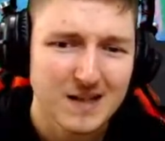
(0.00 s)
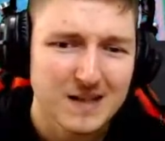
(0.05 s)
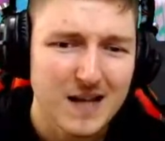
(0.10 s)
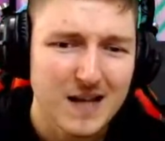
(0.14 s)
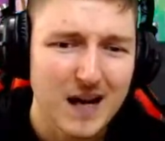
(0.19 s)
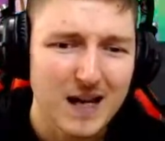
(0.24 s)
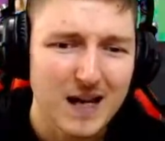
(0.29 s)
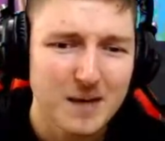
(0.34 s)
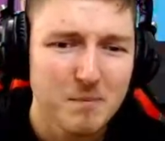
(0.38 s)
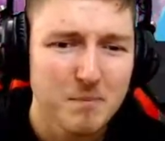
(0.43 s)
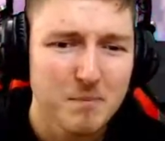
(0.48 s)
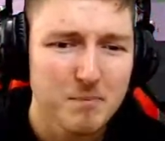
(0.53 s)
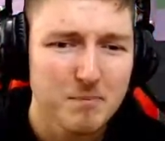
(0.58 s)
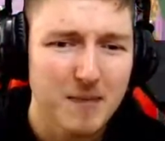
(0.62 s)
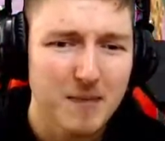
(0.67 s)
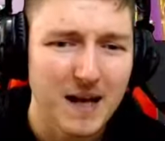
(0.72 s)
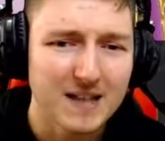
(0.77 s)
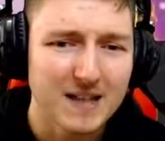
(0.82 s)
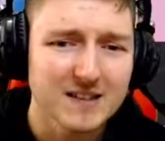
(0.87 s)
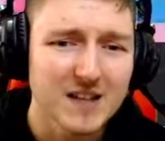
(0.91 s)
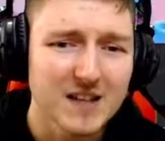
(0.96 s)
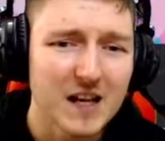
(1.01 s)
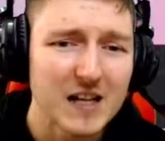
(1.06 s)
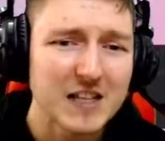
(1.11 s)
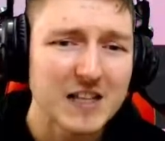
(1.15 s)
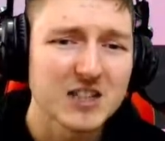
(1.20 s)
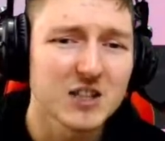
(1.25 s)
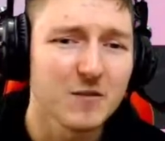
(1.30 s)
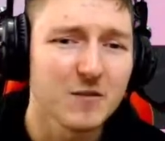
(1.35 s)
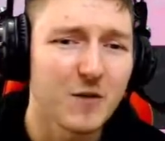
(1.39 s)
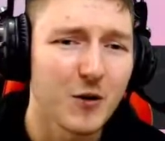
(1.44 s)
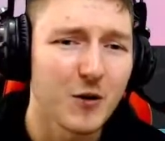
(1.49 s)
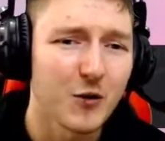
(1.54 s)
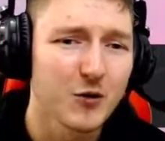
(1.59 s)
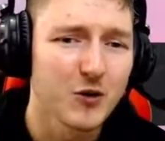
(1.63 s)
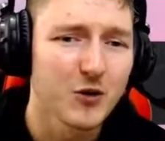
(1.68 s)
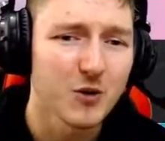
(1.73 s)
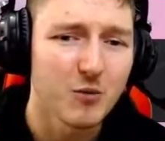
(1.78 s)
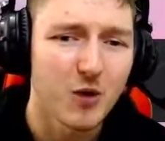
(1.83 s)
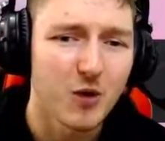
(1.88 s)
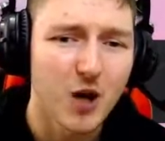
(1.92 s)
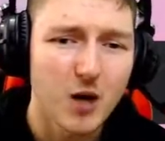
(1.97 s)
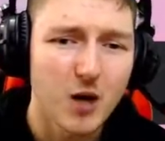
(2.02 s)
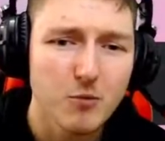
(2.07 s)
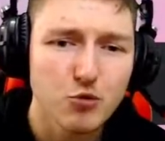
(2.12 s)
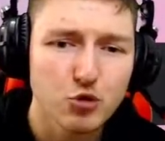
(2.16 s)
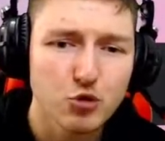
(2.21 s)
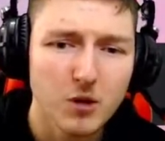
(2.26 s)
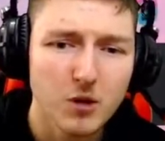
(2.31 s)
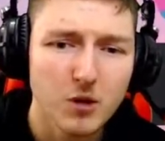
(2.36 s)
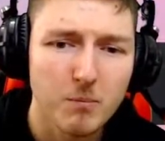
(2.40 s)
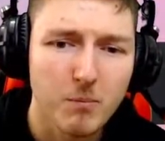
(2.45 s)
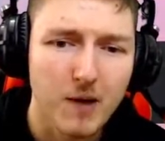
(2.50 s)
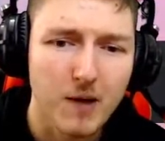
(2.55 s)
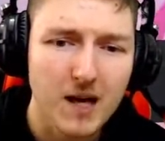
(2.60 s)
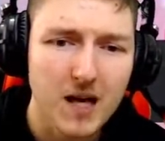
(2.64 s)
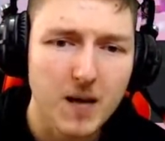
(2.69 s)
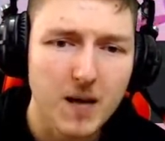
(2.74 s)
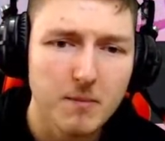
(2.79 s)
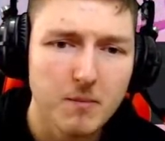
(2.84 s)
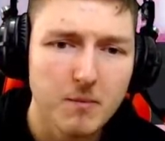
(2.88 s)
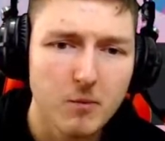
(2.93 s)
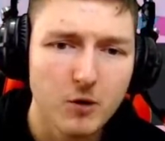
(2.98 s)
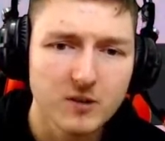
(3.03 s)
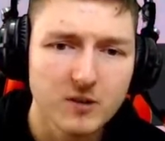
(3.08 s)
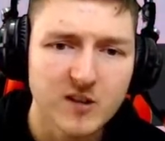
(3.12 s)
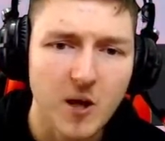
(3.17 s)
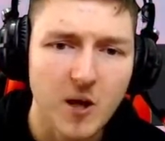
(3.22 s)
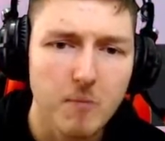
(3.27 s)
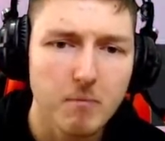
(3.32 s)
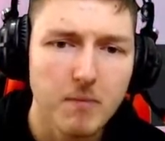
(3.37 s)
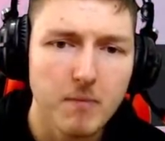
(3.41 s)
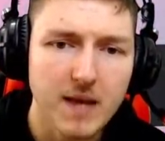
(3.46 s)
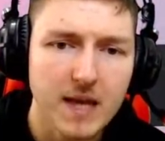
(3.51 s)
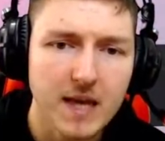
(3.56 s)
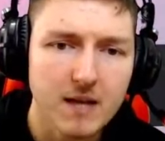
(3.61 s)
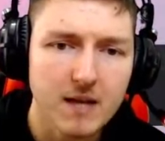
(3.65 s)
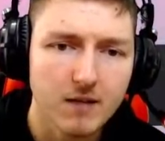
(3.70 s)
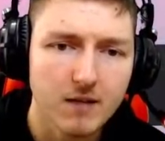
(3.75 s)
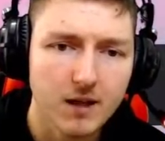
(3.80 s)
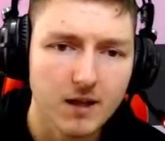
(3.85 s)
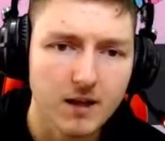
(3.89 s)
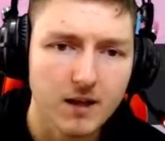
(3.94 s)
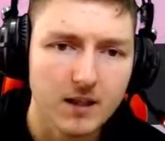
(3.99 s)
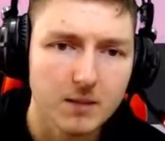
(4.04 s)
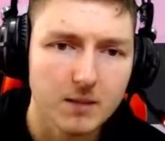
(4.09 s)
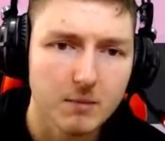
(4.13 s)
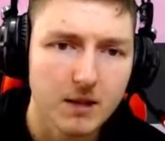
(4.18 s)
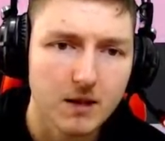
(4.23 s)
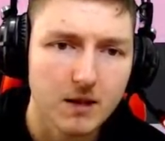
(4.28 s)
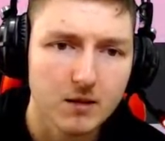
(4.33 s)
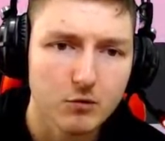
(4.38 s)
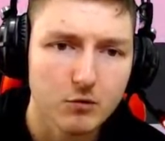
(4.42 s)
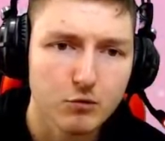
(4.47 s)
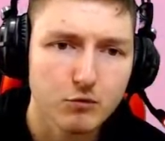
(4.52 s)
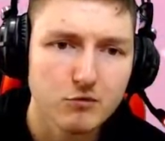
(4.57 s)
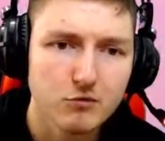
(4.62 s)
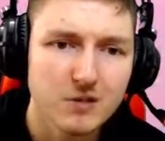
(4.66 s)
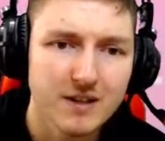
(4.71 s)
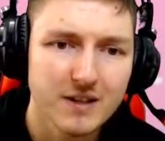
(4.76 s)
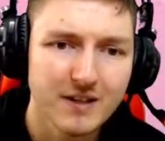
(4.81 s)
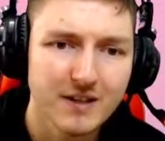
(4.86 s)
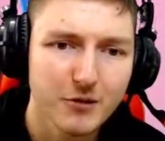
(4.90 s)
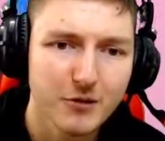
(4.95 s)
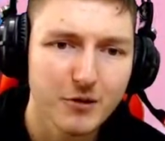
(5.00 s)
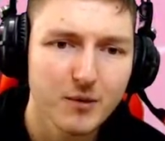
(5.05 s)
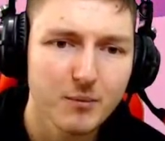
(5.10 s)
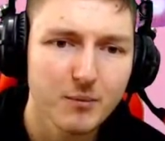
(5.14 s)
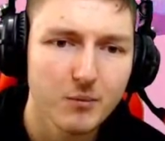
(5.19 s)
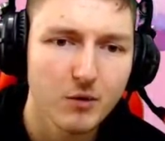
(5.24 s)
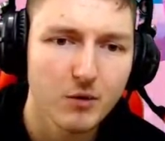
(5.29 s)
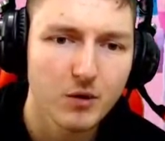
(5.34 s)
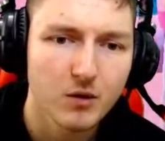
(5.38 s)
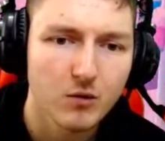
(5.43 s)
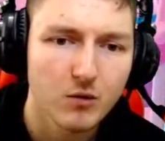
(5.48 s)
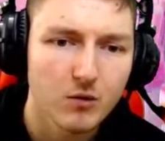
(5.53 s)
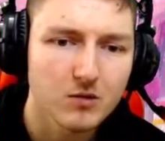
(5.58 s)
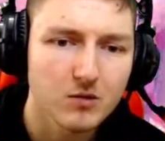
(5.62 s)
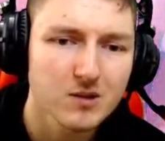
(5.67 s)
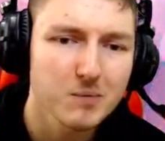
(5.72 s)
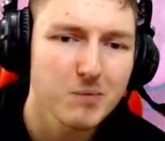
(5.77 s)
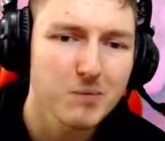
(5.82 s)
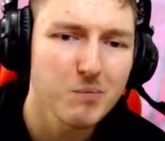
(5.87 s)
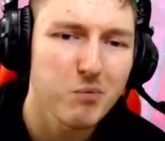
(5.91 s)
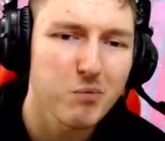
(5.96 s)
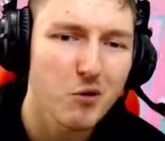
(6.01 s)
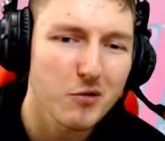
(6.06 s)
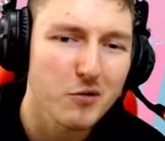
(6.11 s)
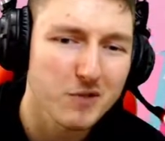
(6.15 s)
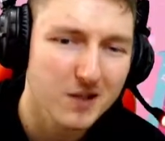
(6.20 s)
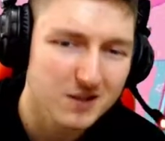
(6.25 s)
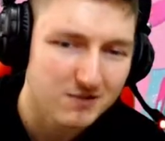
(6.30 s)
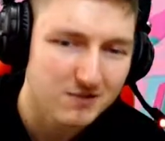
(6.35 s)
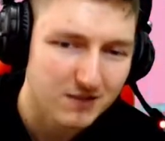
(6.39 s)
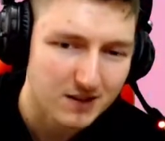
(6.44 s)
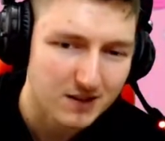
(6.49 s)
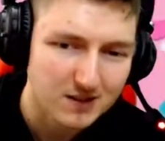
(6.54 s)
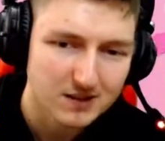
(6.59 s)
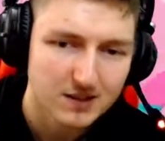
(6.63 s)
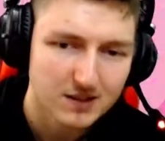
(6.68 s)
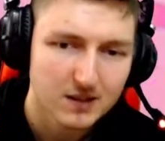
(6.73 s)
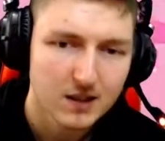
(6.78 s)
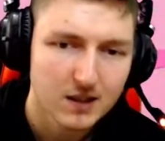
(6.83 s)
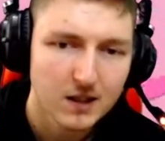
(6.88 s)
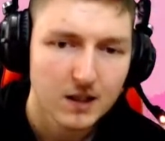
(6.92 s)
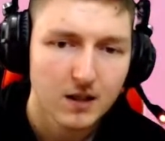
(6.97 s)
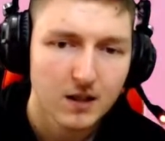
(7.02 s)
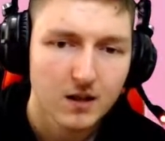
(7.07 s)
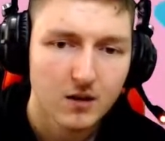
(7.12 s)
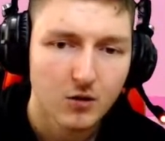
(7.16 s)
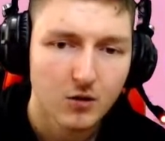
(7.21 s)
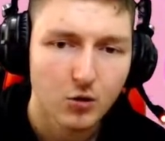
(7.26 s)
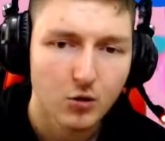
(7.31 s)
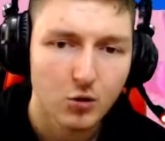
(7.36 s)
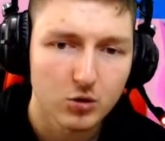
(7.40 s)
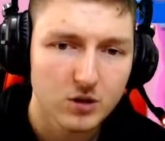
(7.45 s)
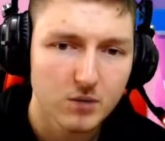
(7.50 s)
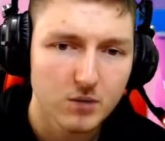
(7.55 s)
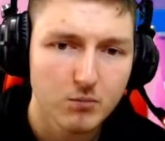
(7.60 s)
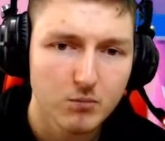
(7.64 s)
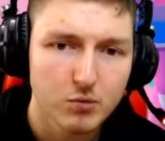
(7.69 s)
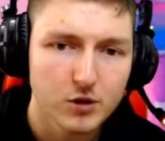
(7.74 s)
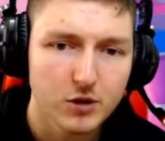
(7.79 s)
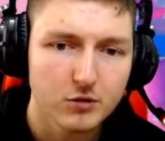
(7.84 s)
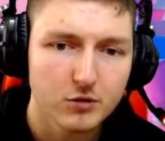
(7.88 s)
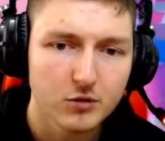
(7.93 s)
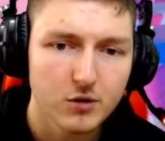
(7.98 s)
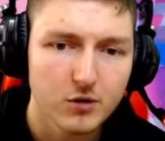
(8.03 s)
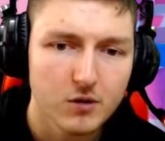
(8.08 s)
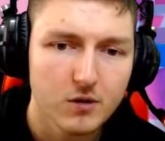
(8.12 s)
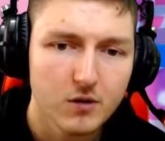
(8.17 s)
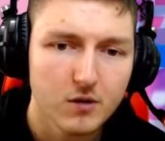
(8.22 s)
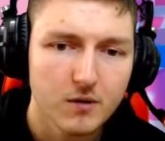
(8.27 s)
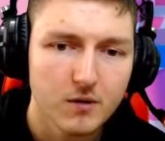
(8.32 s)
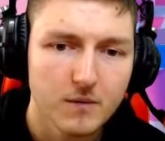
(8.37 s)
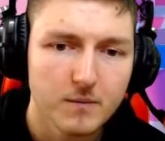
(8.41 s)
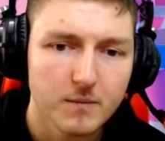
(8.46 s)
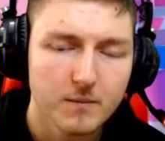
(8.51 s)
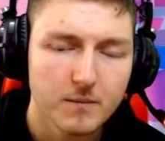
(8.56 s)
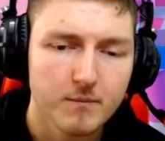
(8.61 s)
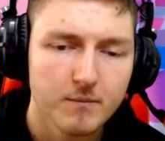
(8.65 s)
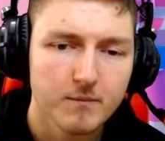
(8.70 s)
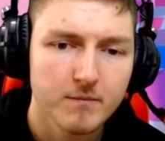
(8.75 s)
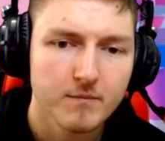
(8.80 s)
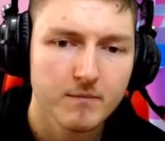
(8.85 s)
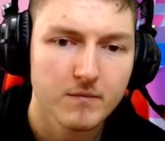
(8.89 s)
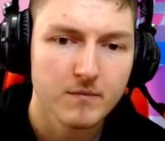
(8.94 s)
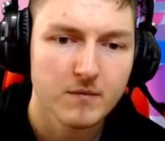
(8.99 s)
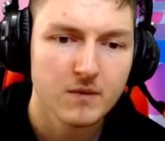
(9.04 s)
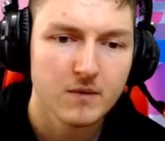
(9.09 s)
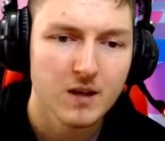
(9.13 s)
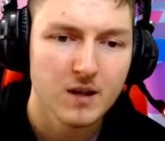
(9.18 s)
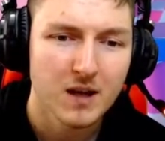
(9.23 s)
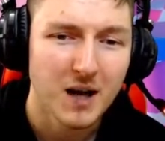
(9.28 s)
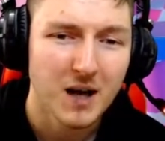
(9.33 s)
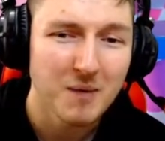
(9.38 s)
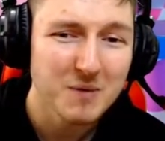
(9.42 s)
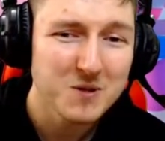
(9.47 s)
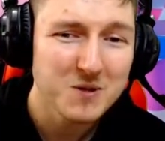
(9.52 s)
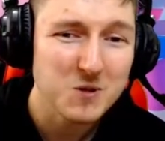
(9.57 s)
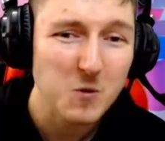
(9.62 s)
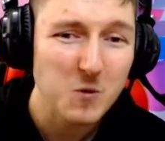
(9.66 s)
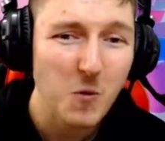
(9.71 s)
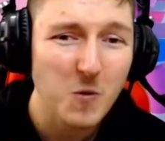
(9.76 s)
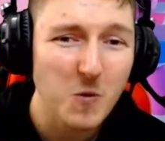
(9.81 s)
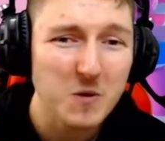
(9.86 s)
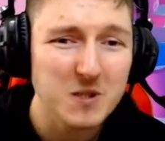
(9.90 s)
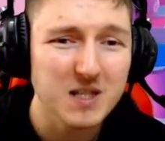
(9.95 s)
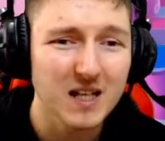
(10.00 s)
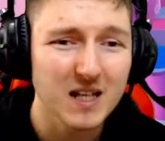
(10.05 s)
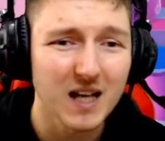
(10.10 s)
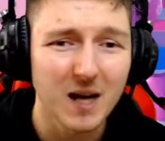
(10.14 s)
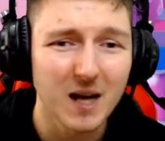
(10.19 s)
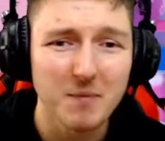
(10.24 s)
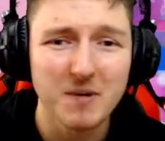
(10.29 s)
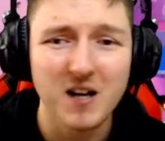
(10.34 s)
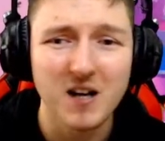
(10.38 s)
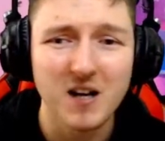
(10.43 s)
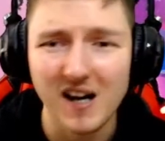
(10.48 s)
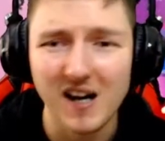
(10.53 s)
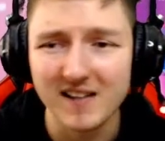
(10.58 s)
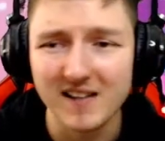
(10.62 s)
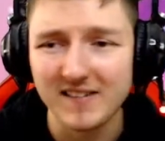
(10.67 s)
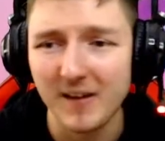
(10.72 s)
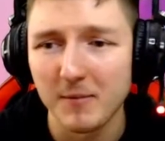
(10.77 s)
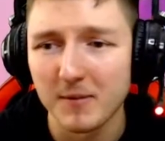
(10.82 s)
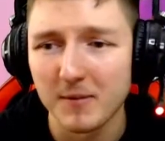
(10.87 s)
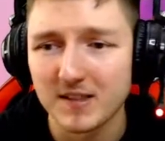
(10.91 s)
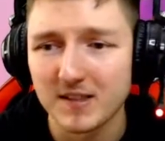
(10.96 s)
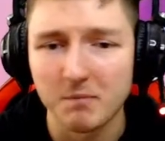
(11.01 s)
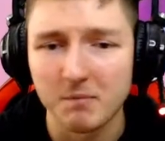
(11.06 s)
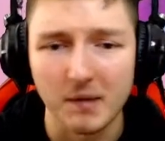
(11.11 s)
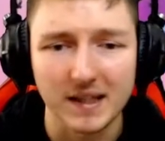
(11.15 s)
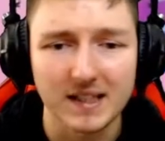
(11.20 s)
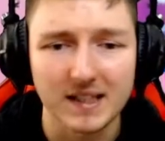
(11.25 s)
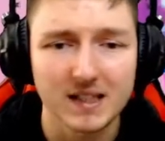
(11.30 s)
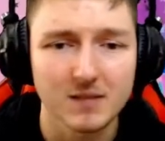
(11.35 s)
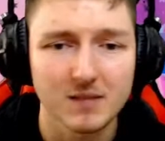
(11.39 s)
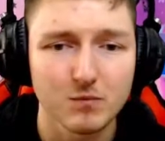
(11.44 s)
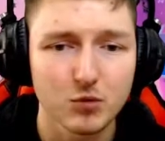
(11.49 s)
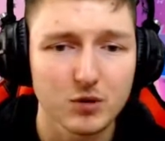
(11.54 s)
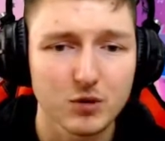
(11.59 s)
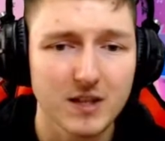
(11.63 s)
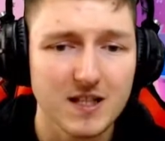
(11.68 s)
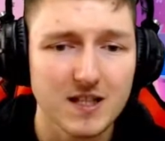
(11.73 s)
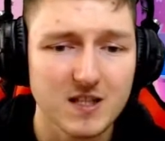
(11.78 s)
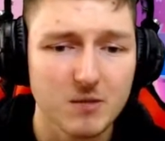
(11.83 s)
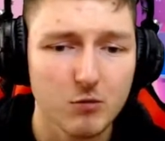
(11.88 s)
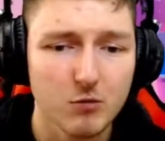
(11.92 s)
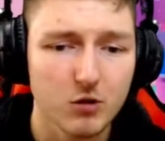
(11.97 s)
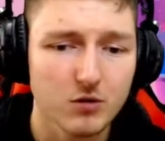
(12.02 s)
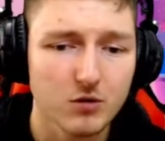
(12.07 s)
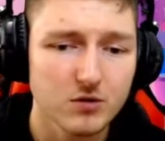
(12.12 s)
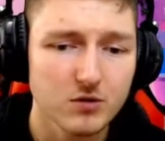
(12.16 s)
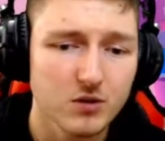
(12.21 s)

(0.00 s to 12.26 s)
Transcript: Yani ben daha ilk defa oynuyorum. Abi şuradan baya bir böyle tepme yeri var herhalde bak. Rüzgarı görüyor musun? Orada bir Poyraz var. Oradan buraya doğru ama çok güzel abi kar teması bayılırım. Bunu keşke böyle